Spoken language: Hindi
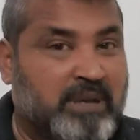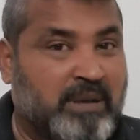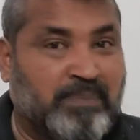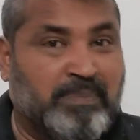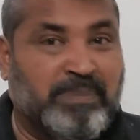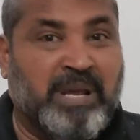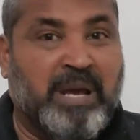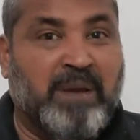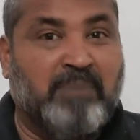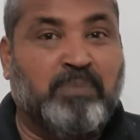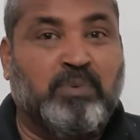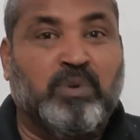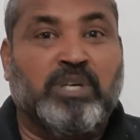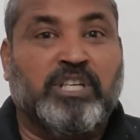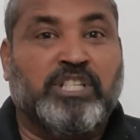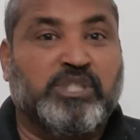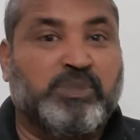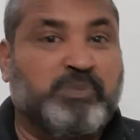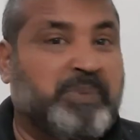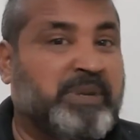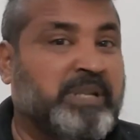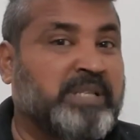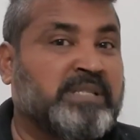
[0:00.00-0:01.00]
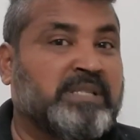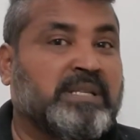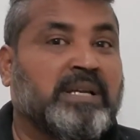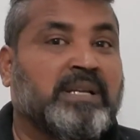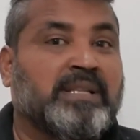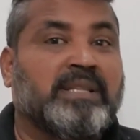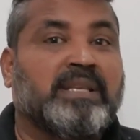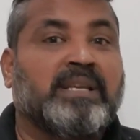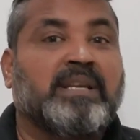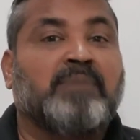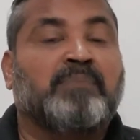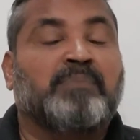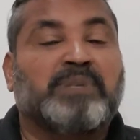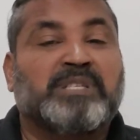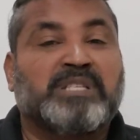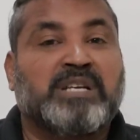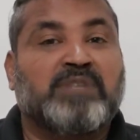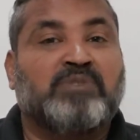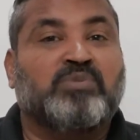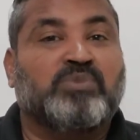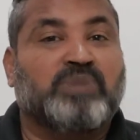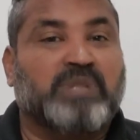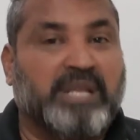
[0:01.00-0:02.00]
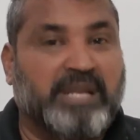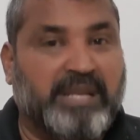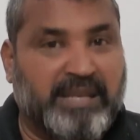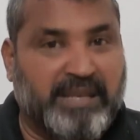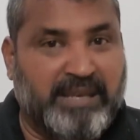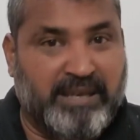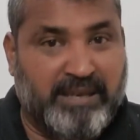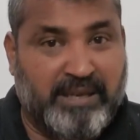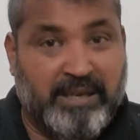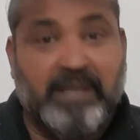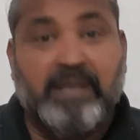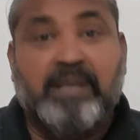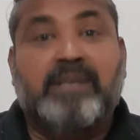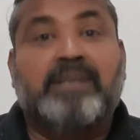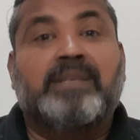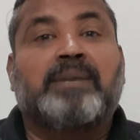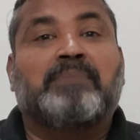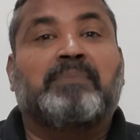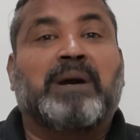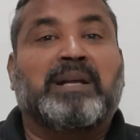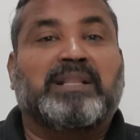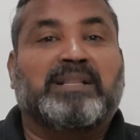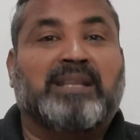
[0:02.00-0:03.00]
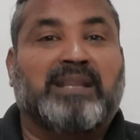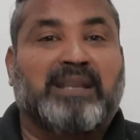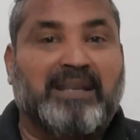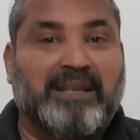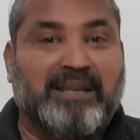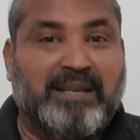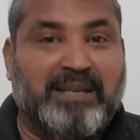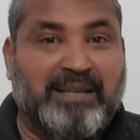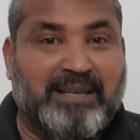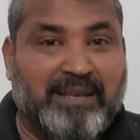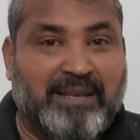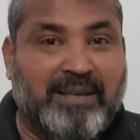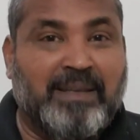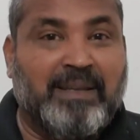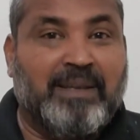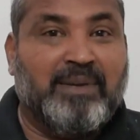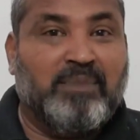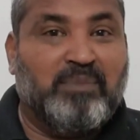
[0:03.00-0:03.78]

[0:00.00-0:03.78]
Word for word: अपने आप को एक्सप्रेस करने के पचासों तरीके हैं ये बात अलग है कि